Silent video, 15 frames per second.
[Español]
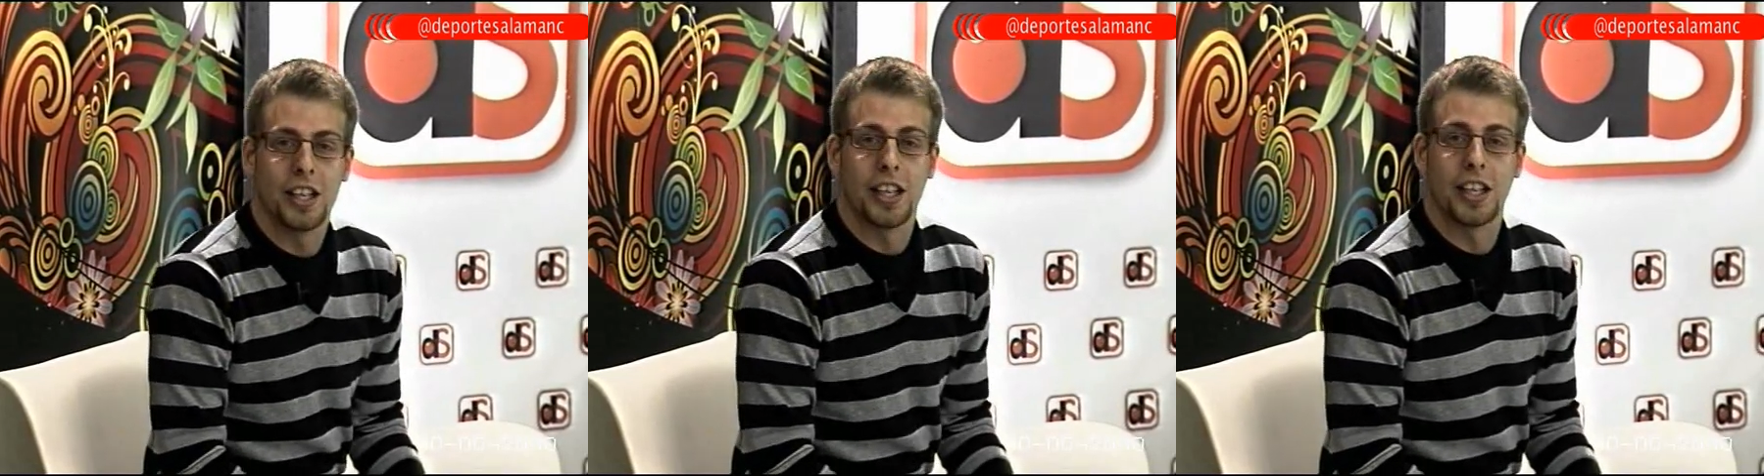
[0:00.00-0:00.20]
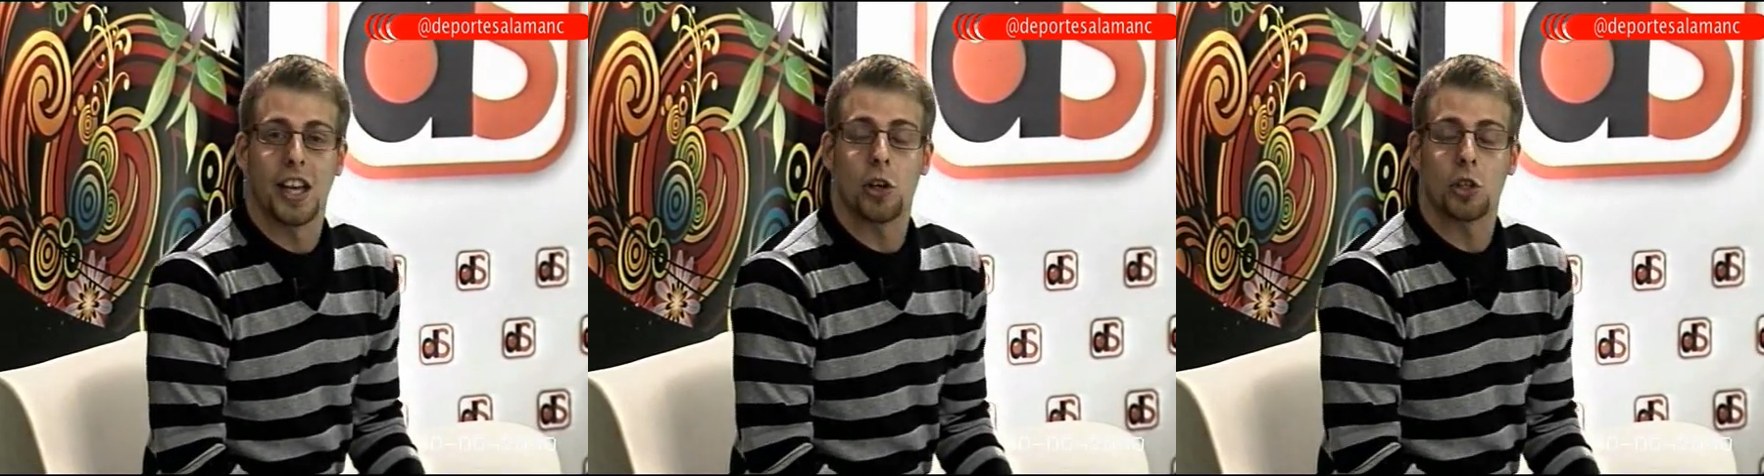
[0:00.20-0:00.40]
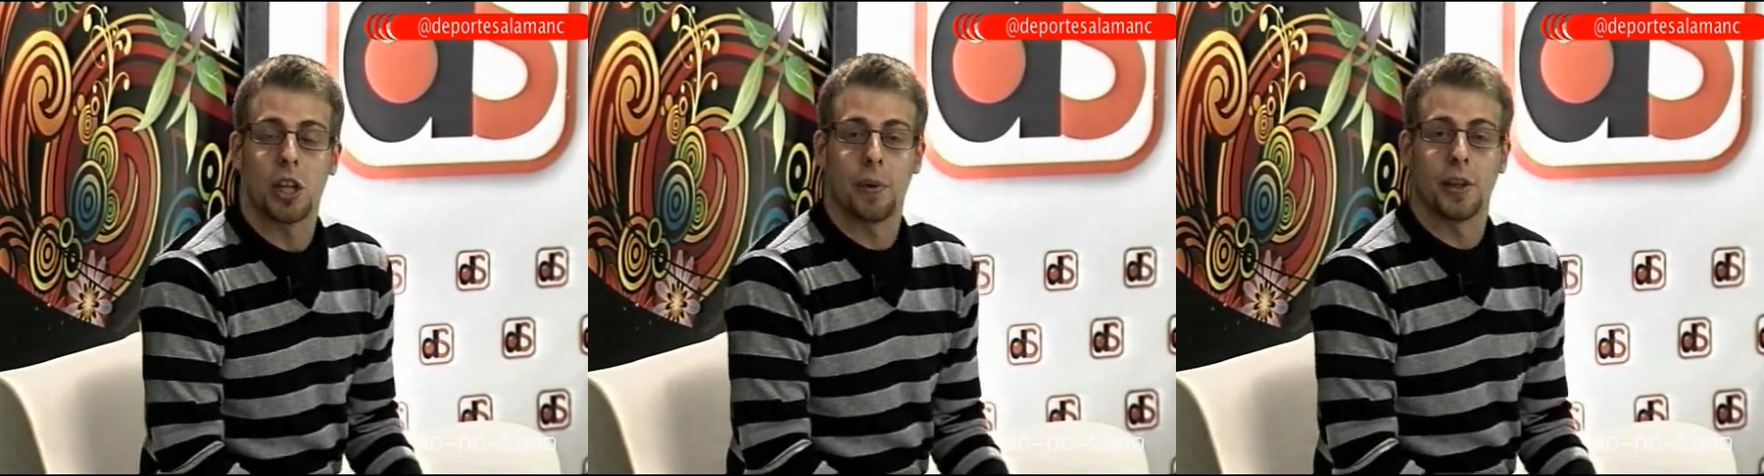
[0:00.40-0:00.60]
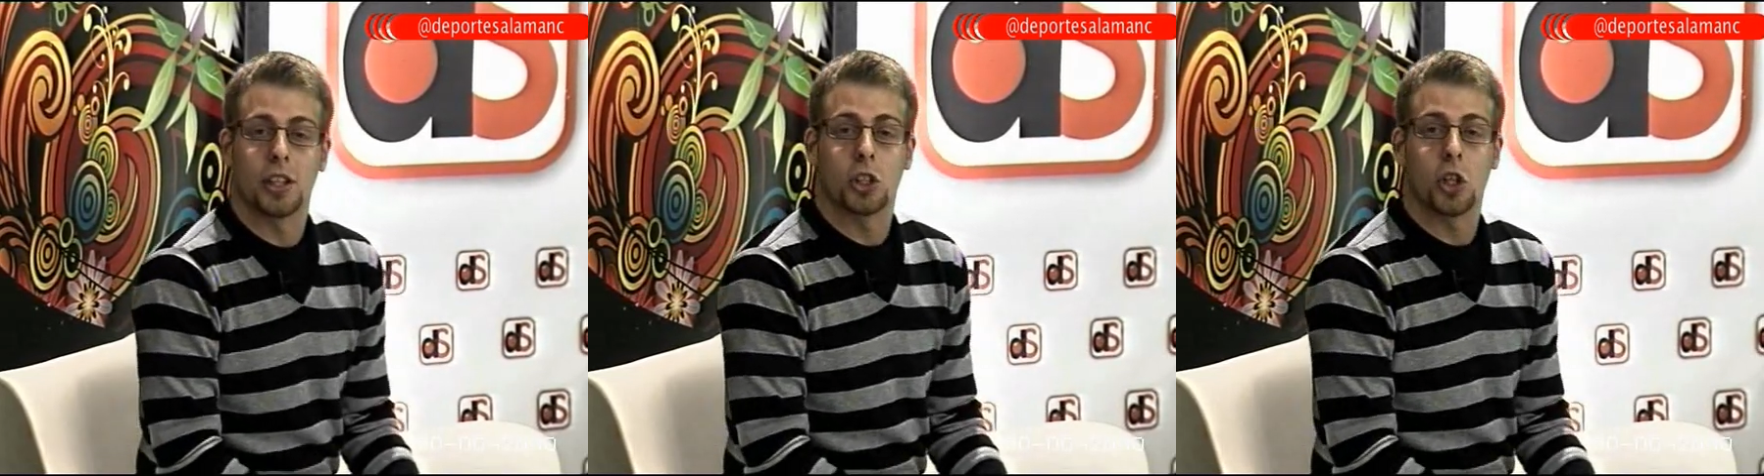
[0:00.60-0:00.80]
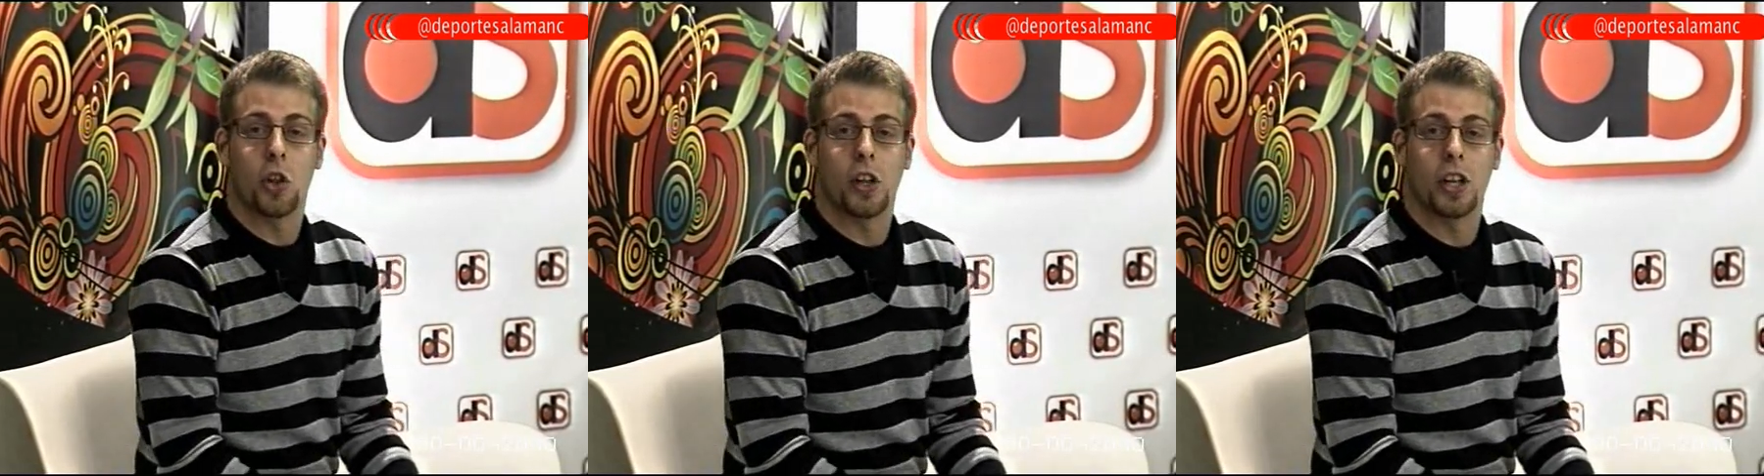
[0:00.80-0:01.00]
Ya lo saben,
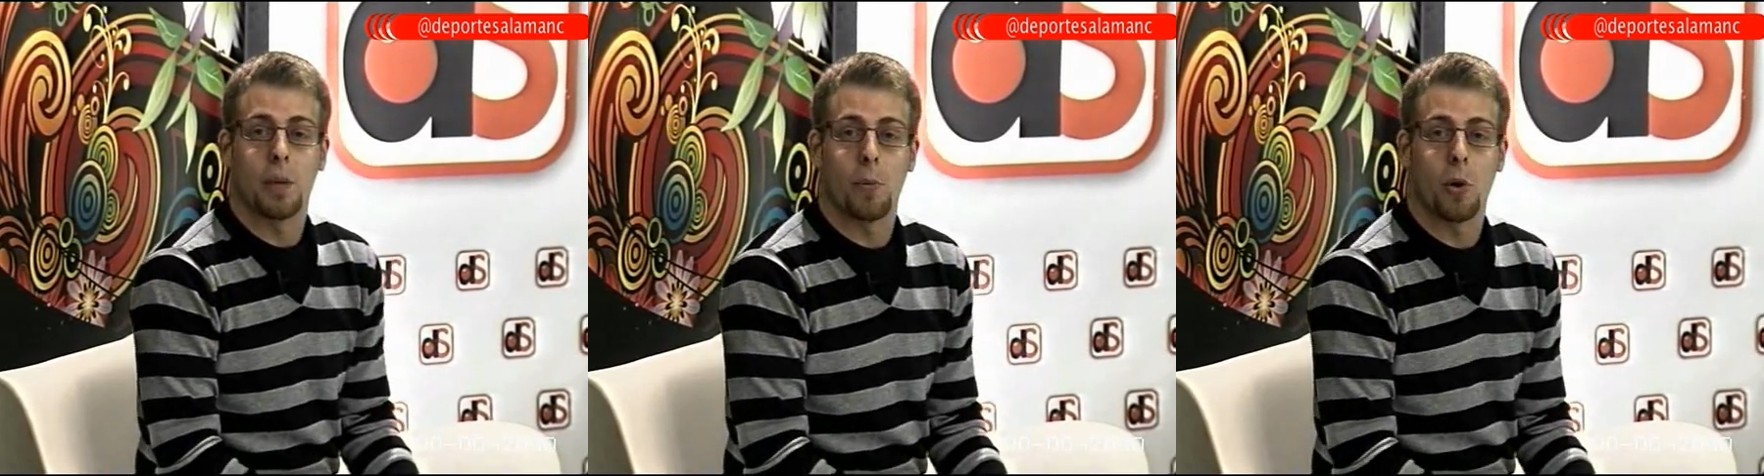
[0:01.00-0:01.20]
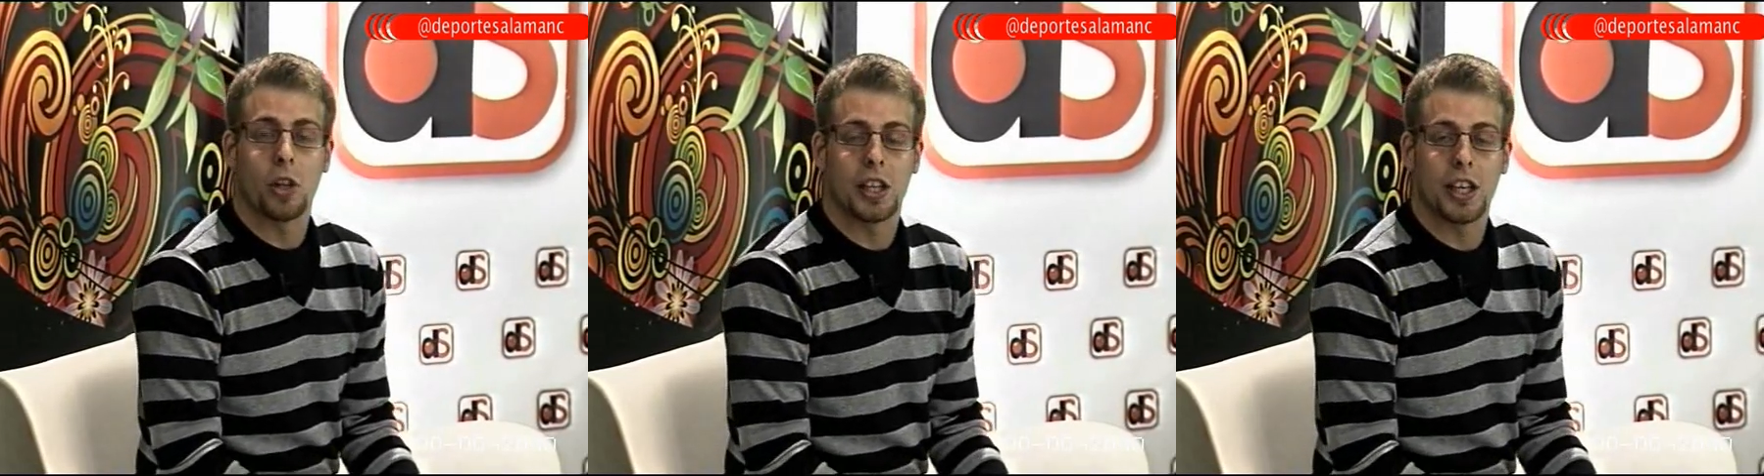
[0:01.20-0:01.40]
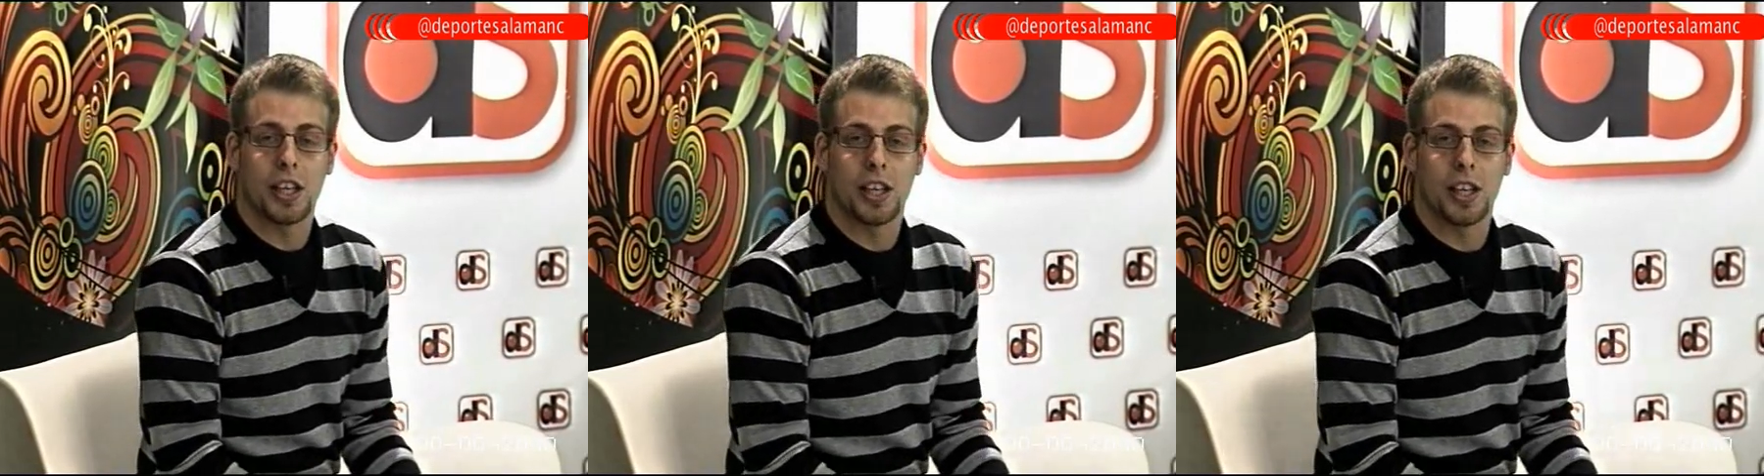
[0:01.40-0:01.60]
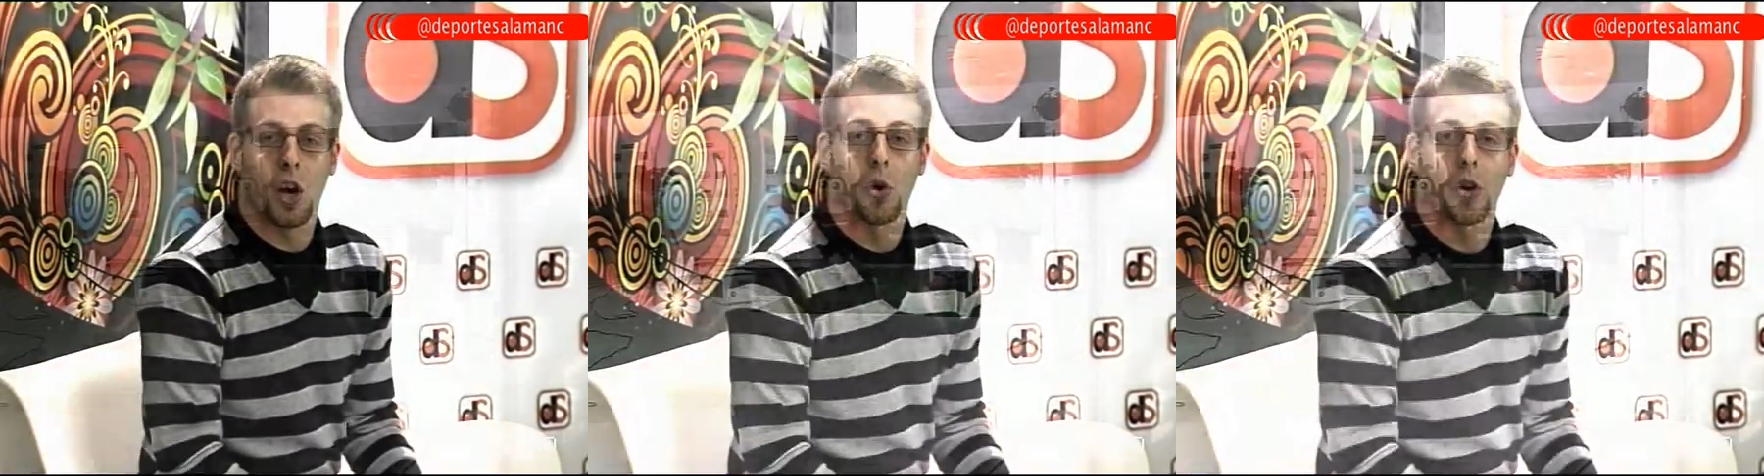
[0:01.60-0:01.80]
todo el deporte a un